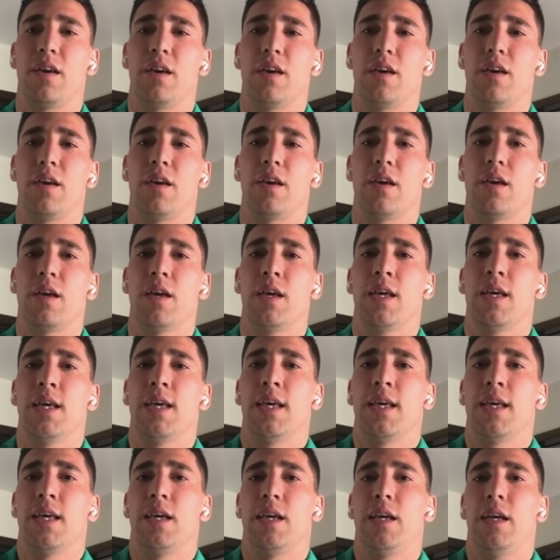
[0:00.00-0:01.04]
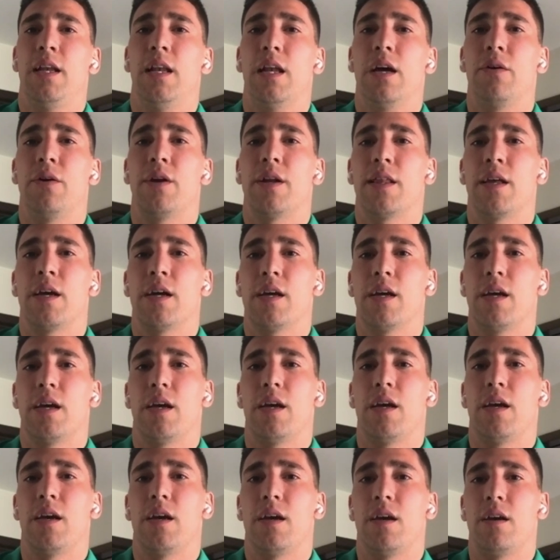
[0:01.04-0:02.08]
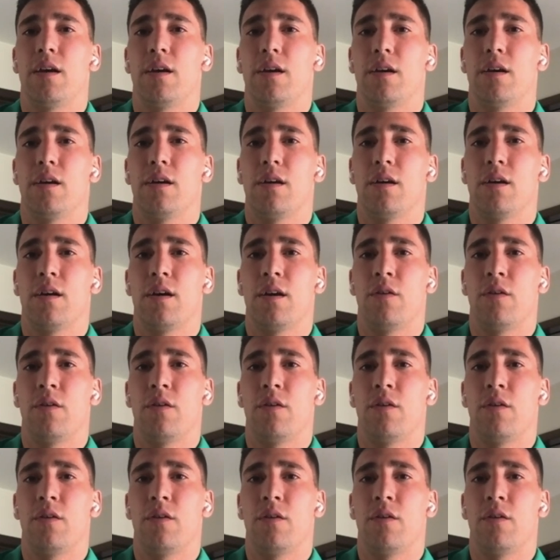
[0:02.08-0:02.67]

Eh, y la verdad que,